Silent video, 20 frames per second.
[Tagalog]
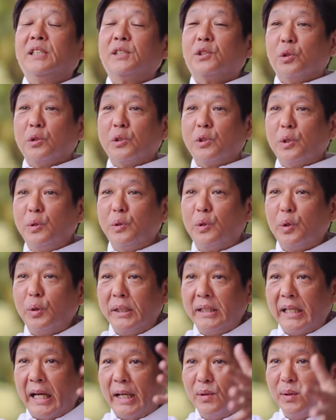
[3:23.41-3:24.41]

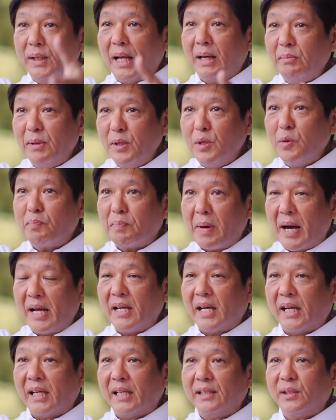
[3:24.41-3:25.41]
susunduin ngayon namin yung
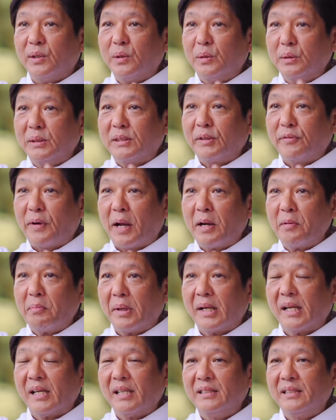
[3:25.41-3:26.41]
palay doon sa farmer,